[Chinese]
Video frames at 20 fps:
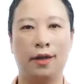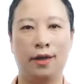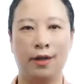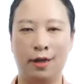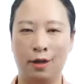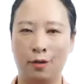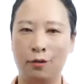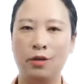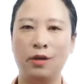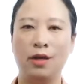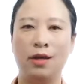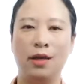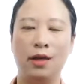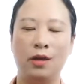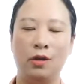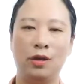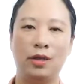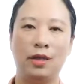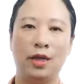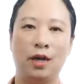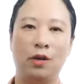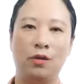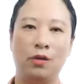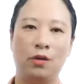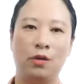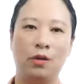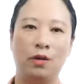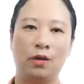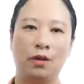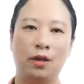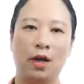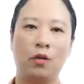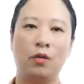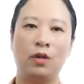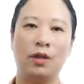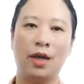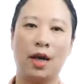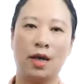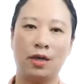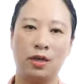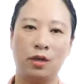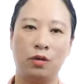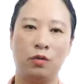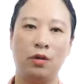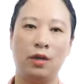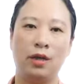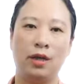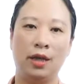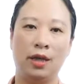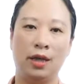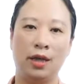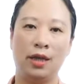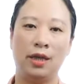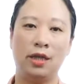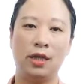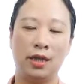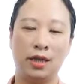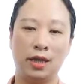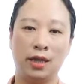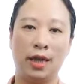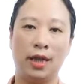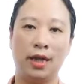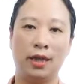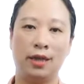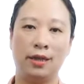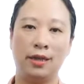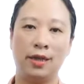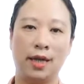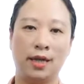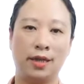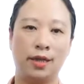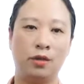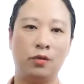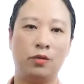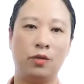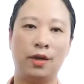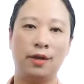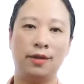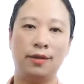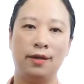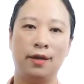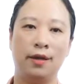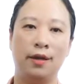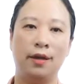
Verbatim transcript: 理论的意义在于，它会大致规定一个时代的价值观，